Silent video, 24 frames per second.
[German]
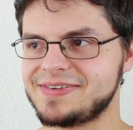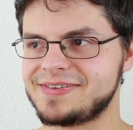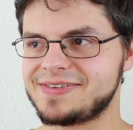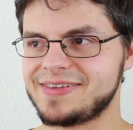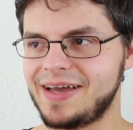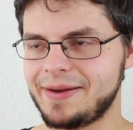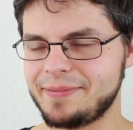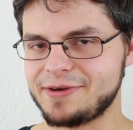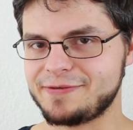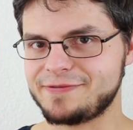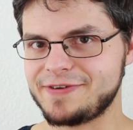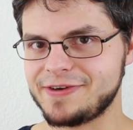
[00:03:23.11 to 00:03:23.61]

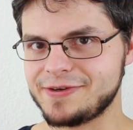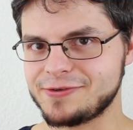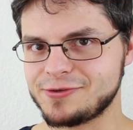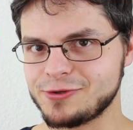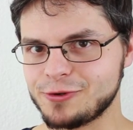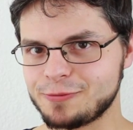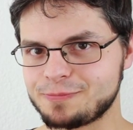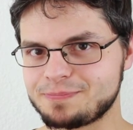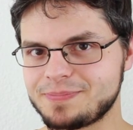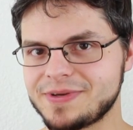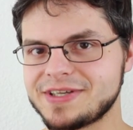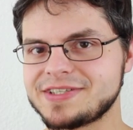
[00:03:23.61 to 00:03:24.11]
damit
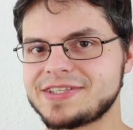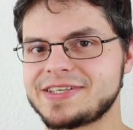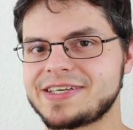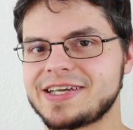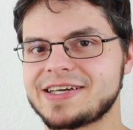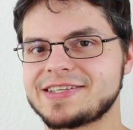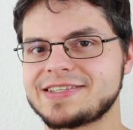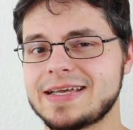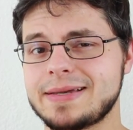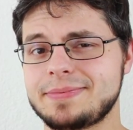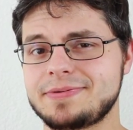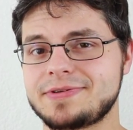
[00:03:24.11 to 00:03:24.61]
verdirbt man sich
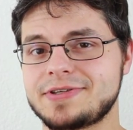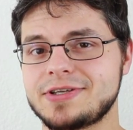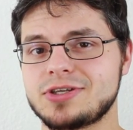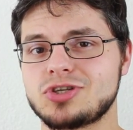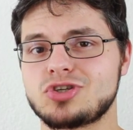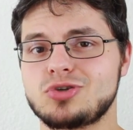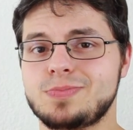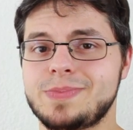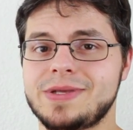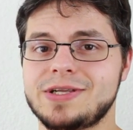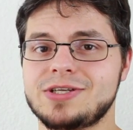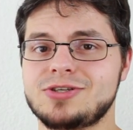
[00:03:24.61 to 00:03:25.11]
ja selbst den
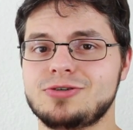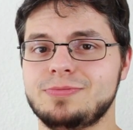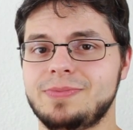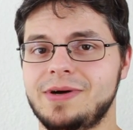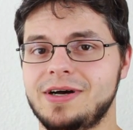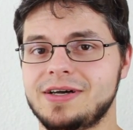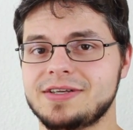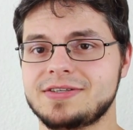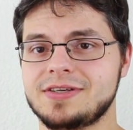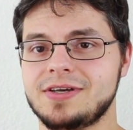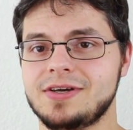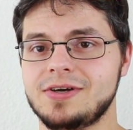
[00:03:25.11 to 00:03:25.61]

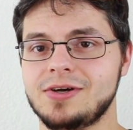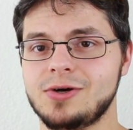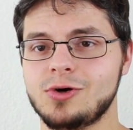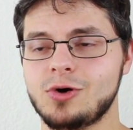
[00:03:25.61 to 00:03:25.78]
Spielspaß.